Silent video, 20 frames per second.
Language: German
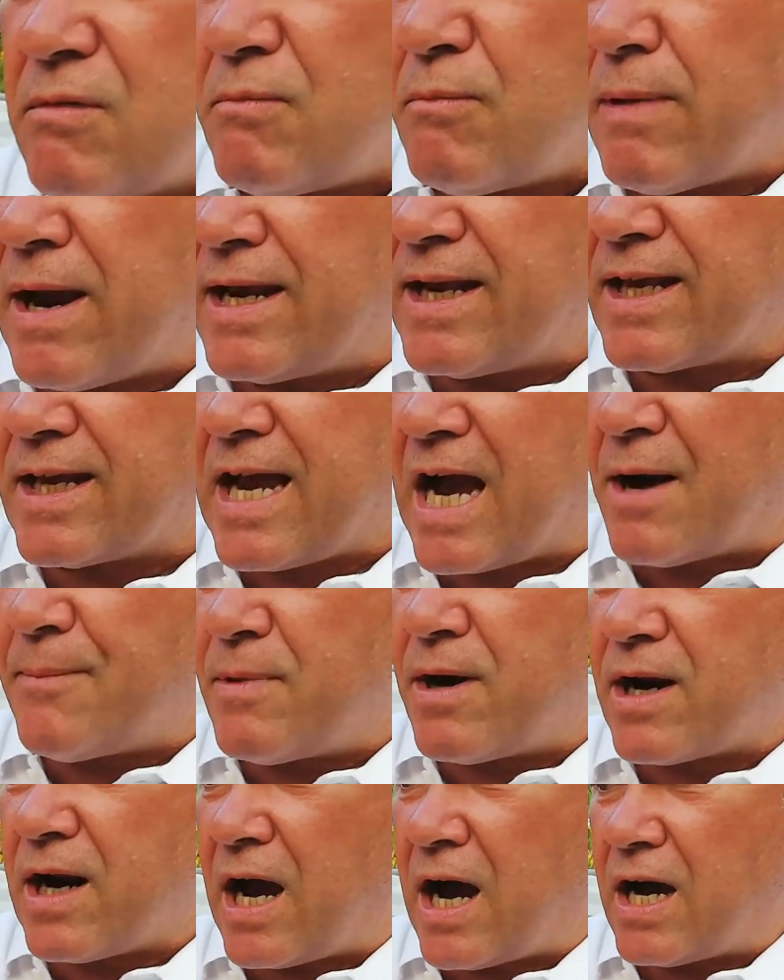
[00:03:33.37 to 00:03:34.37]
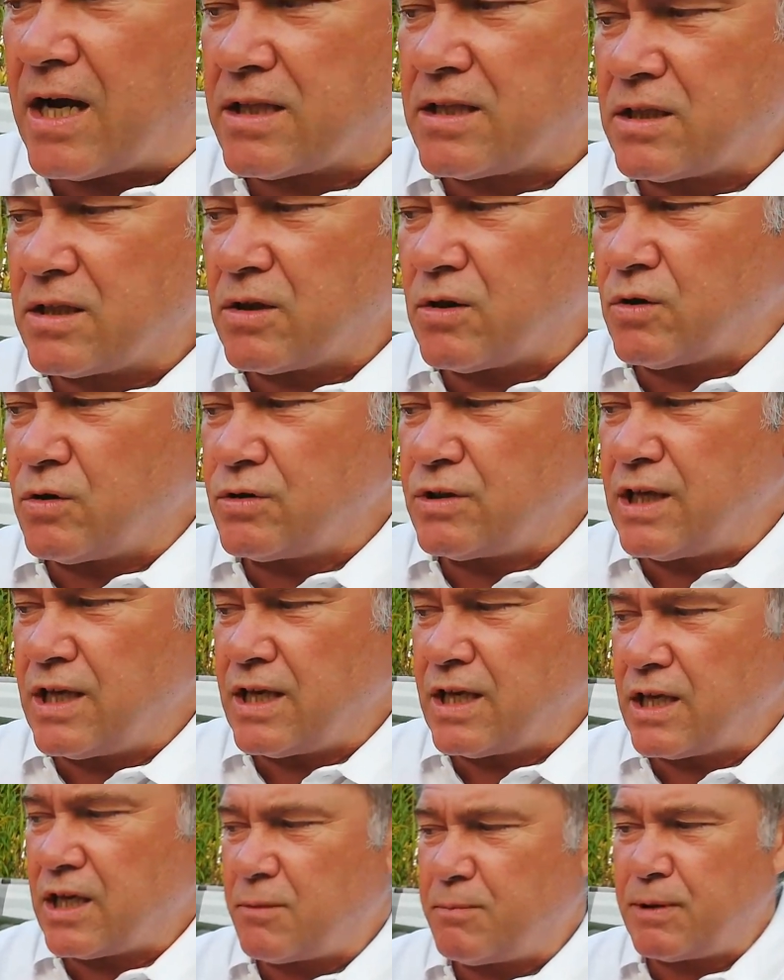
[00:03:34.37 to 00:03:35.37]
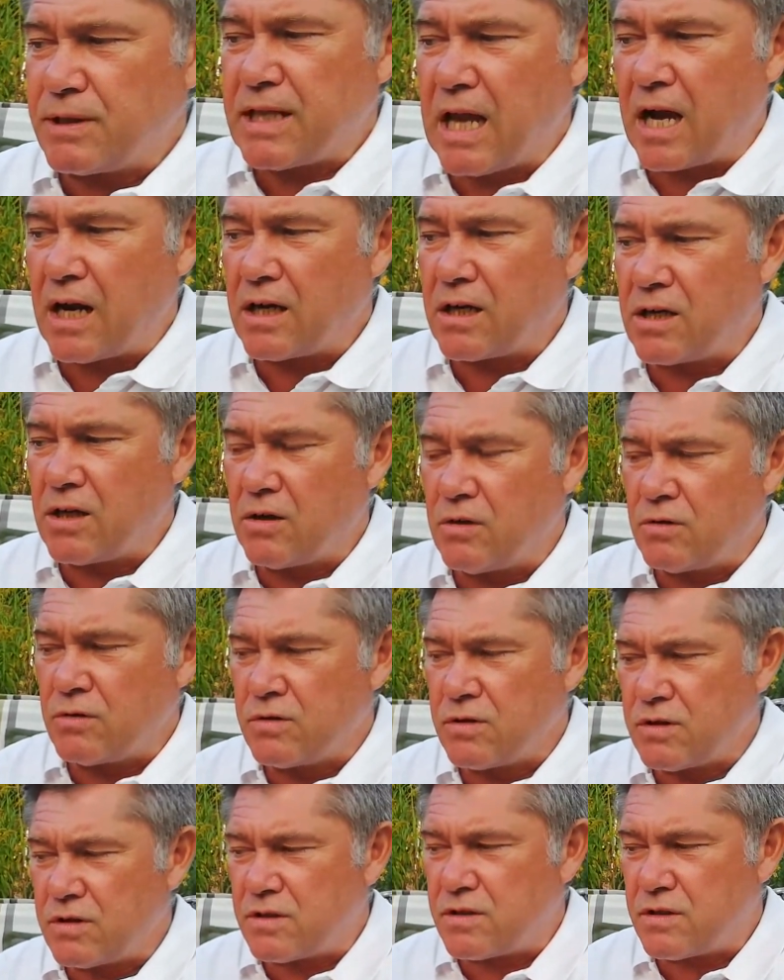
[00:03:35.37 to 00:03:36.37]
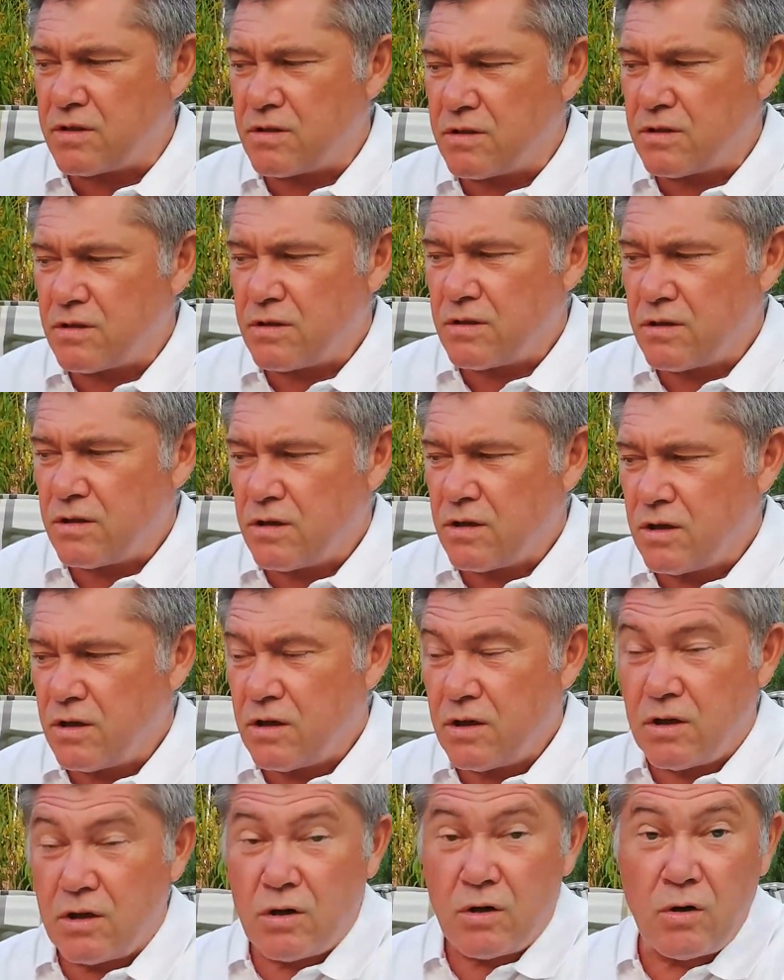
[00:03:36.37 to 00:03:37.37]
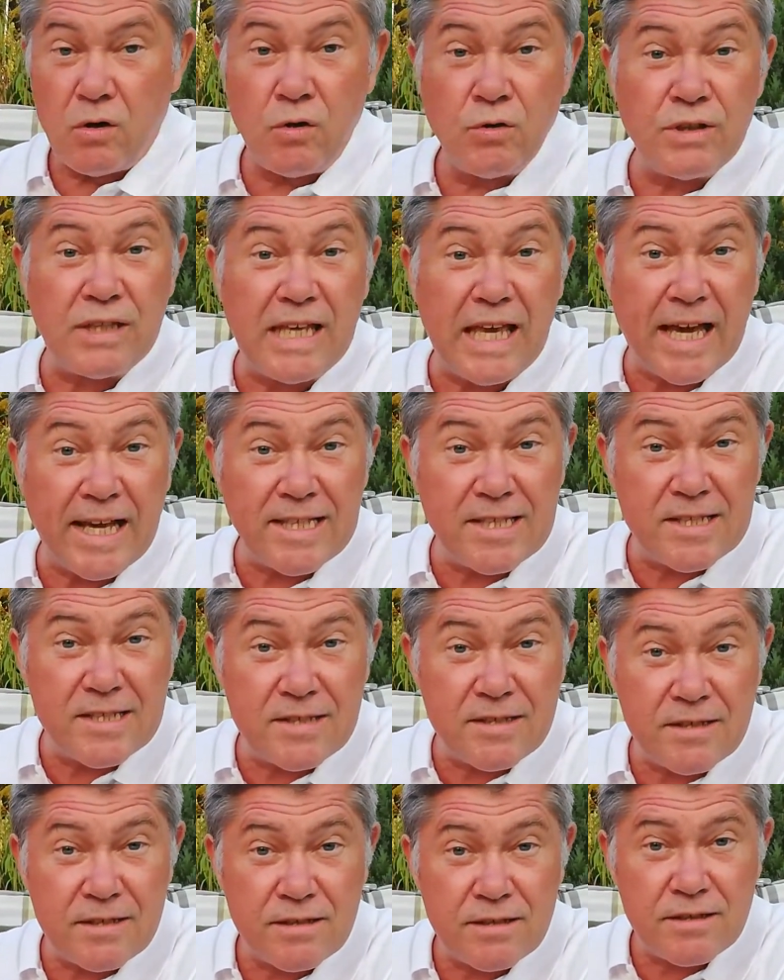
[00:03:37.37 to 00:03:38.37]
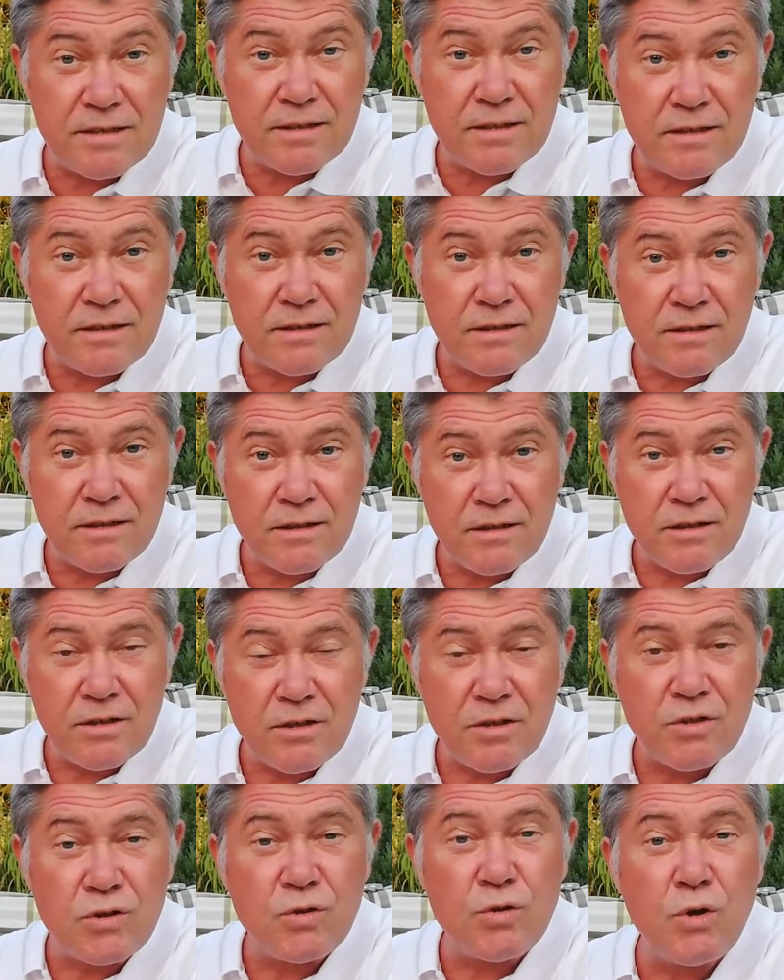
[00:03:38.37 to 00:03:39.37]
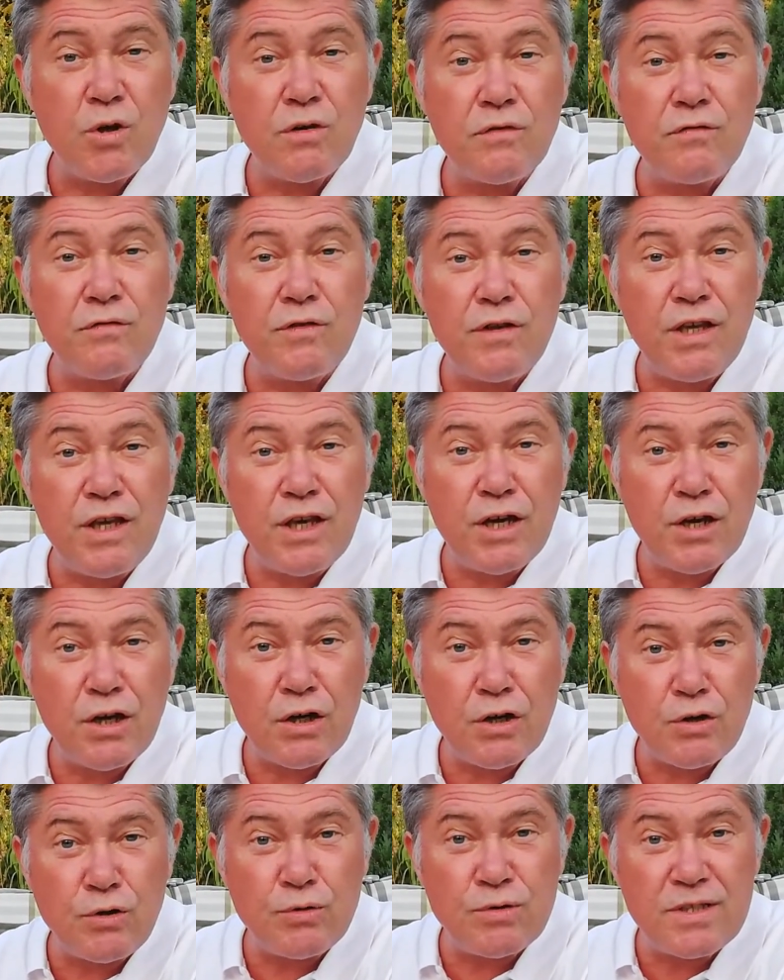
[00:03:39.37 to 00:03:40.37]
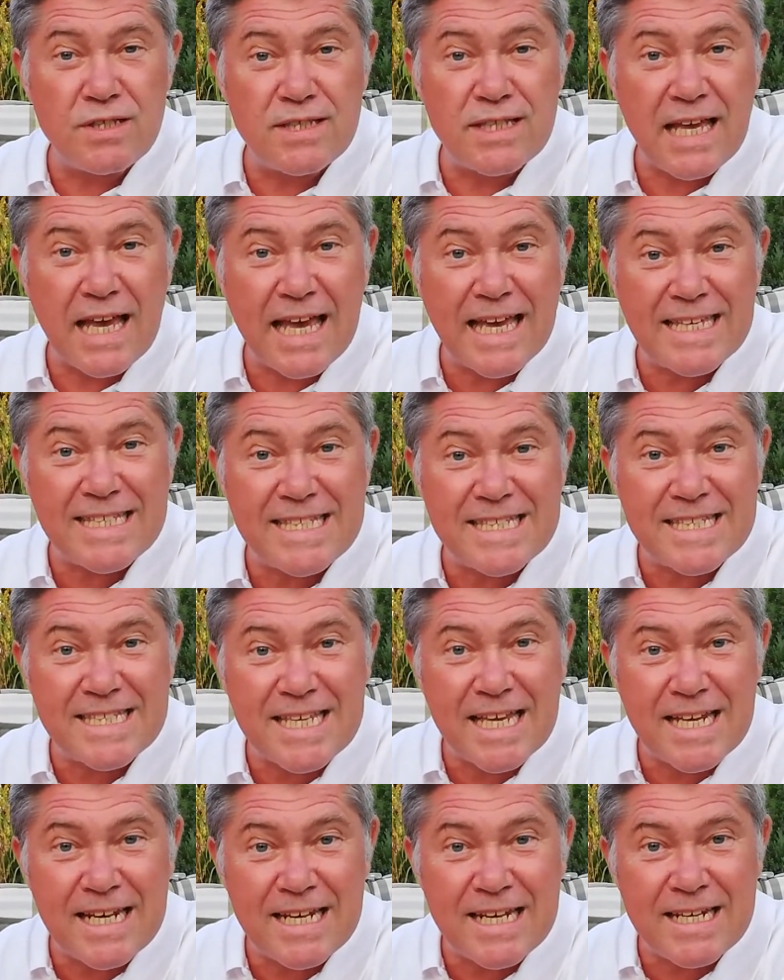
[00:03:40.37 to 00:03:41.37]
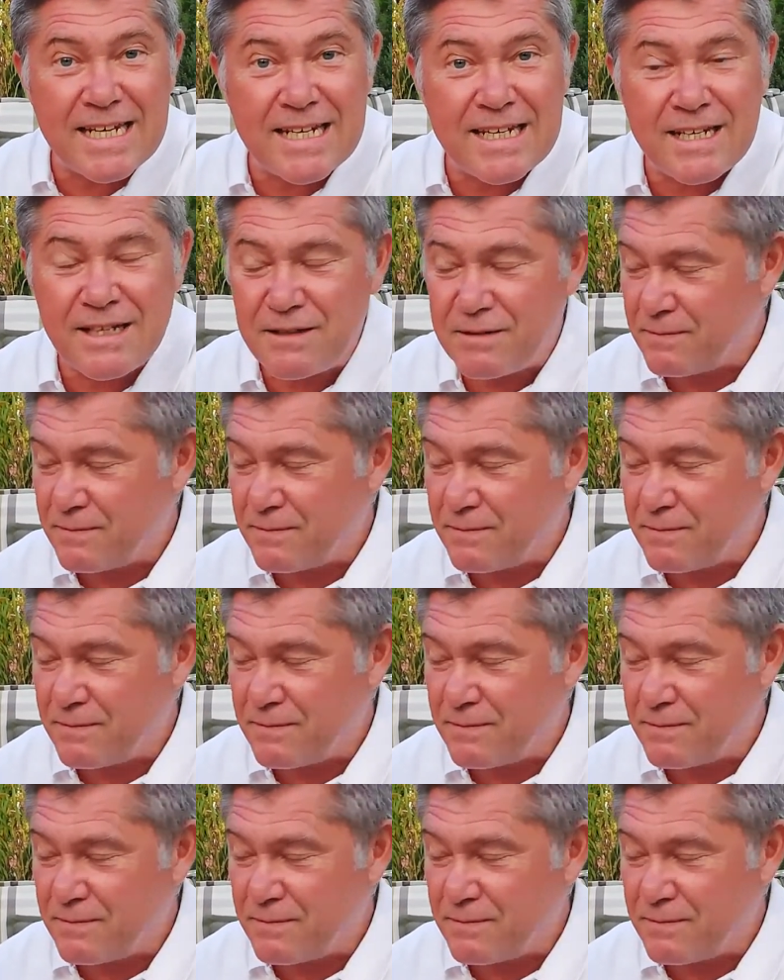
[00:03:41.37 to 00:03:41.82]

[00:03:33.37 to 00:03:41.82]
Meine Kameraden und ich bedanken uns. Und jetzt dürft ihr uns essen.